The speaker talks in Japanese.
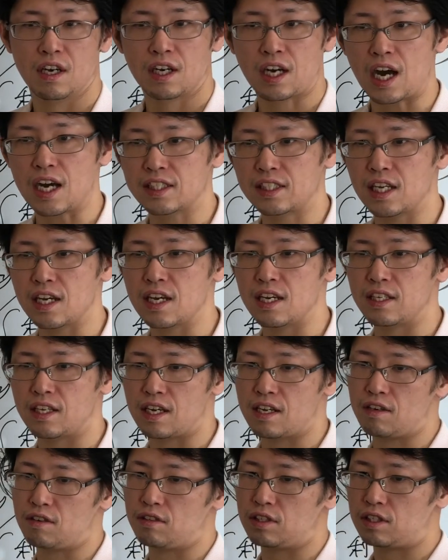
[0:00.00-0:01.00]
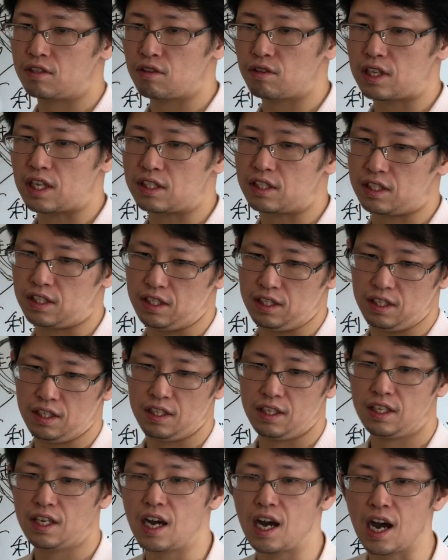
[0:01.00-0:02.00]
稼いでいる人たち
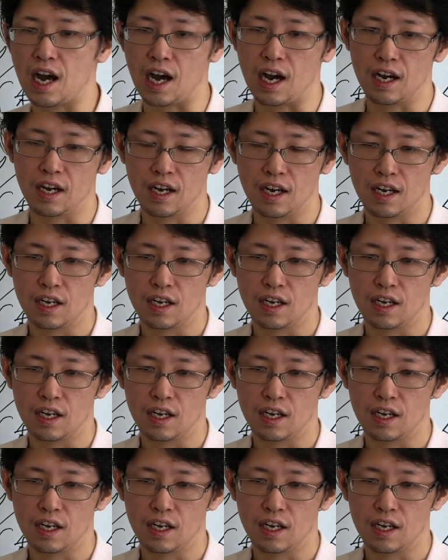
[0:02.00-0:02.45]
が、